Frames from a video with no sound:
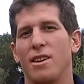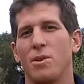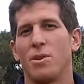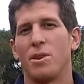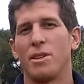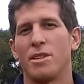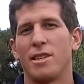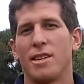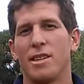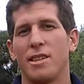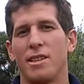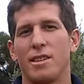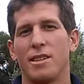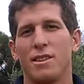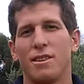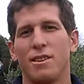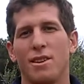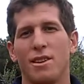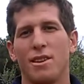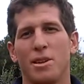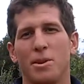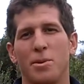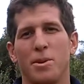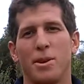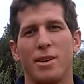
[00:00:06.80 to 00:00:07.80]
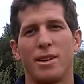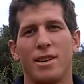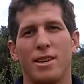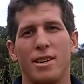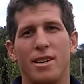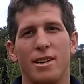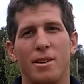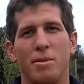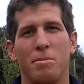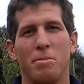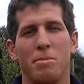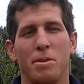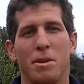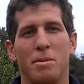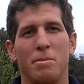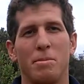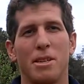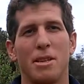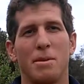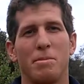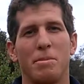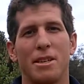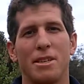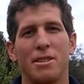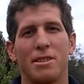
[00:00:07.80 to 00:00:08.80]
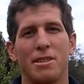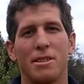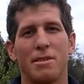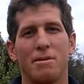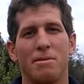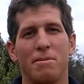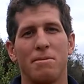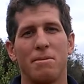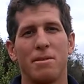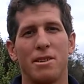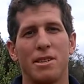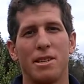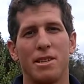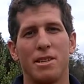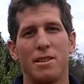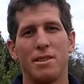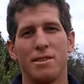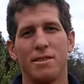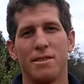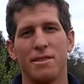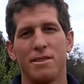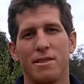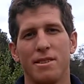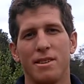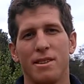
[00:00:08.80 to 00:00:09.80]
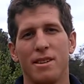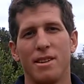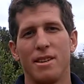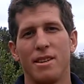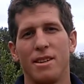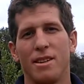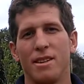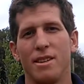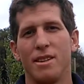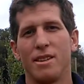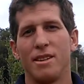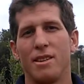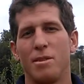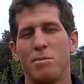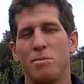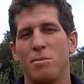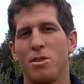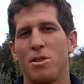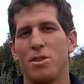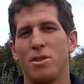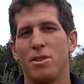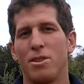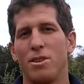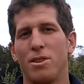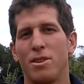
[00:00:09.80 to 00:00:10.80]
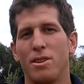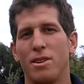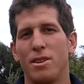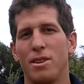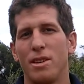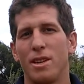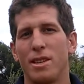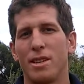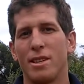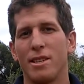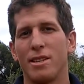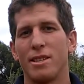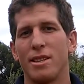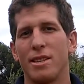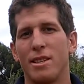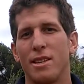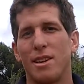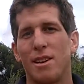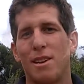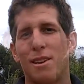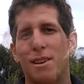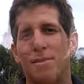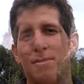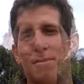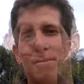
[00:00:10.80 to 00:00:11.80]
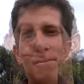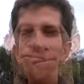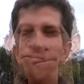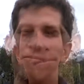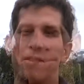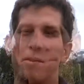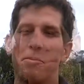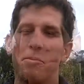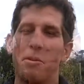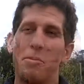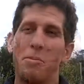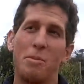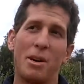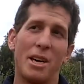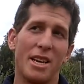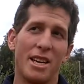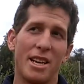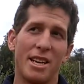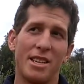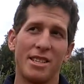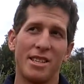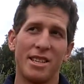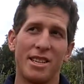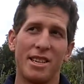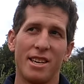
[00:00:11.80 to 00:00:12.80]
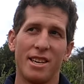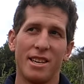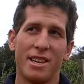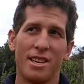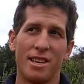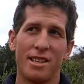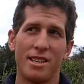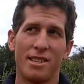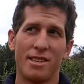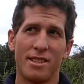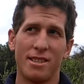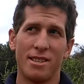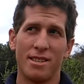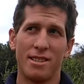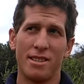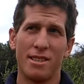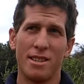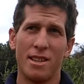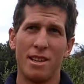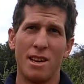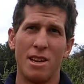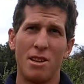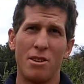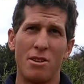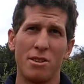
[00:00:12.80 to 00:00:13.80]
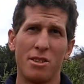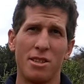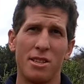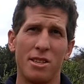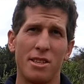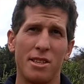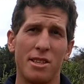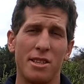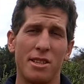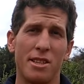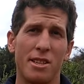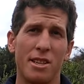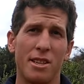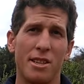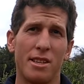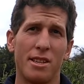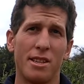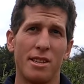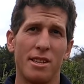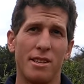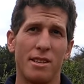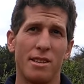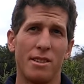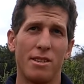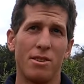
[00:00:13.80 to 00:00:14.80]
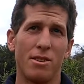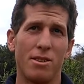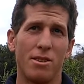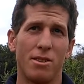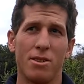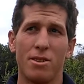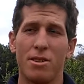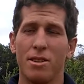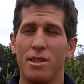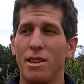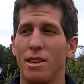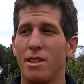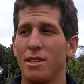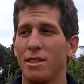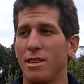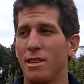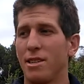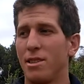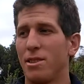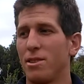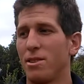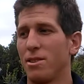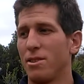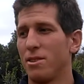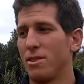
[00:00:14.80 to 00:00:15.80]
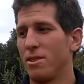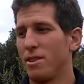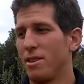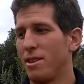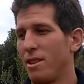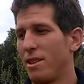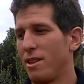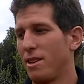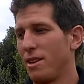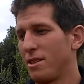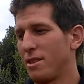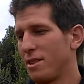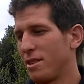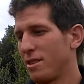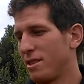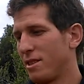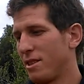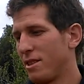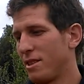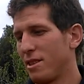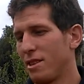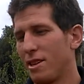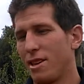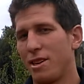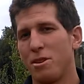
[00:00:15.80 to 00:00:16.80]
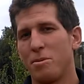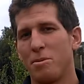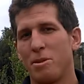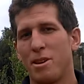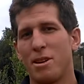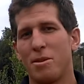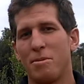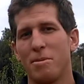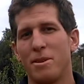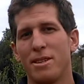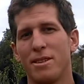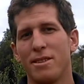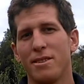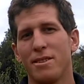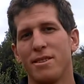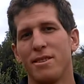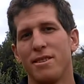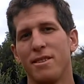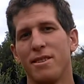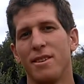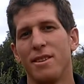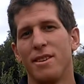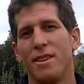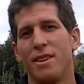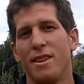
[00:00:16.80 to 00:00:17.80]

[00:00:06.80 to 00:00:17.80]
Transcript: Hago aceite de oliva primera operación en frío de modo artesanal. Mi padre hacía desde el año 87, yo estoy haciendo desde hace 7 años más o menos.